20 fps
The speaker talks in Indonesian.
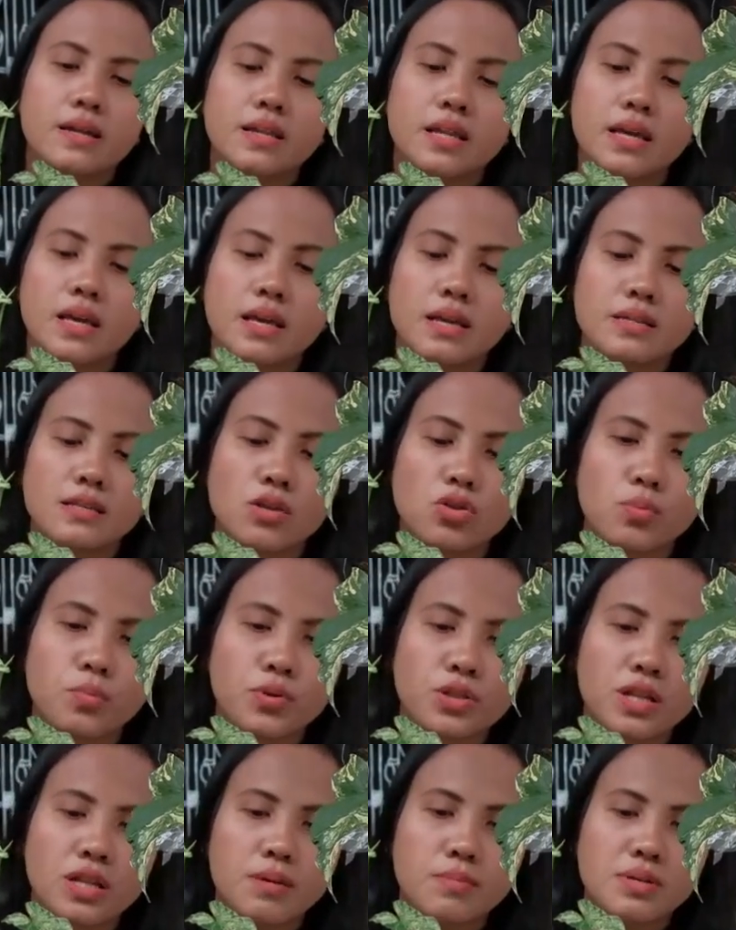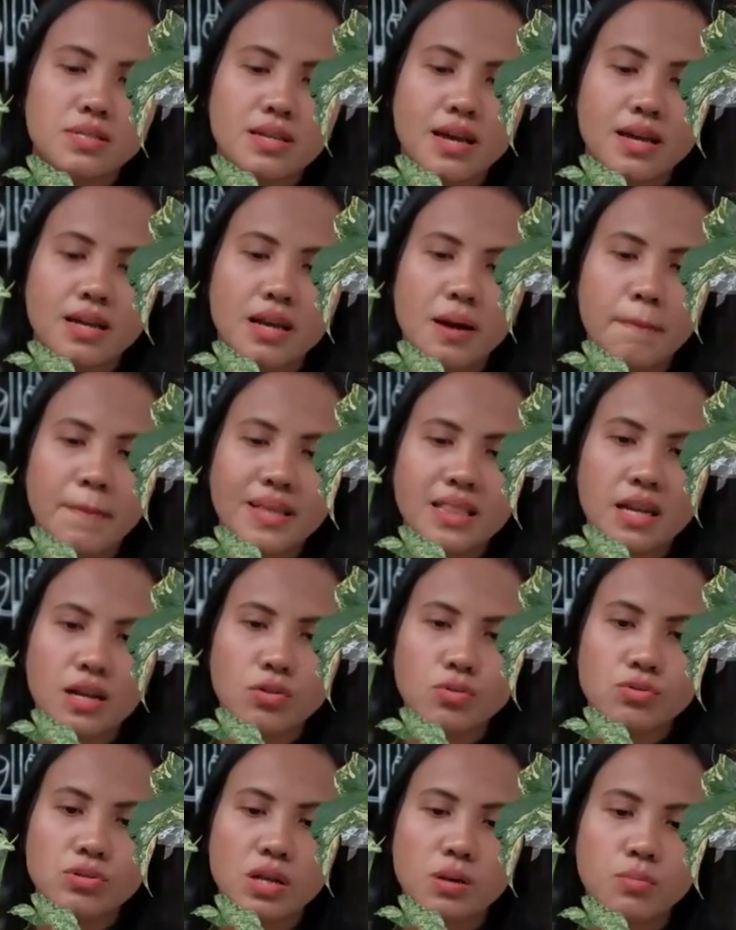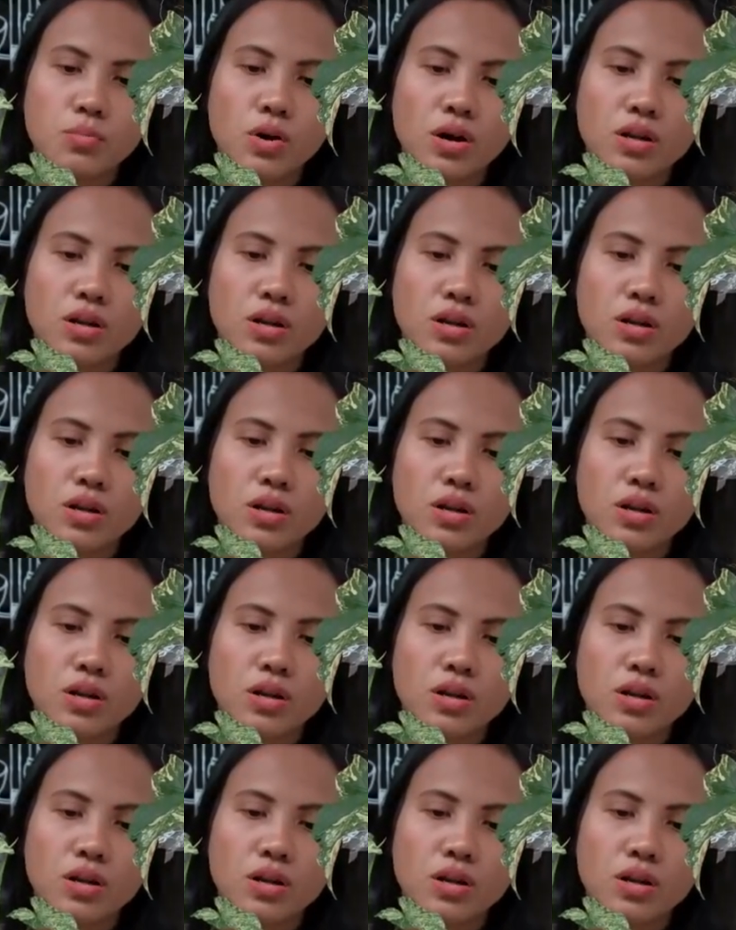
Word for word: Nih, satu pot ini bisa harga 400.000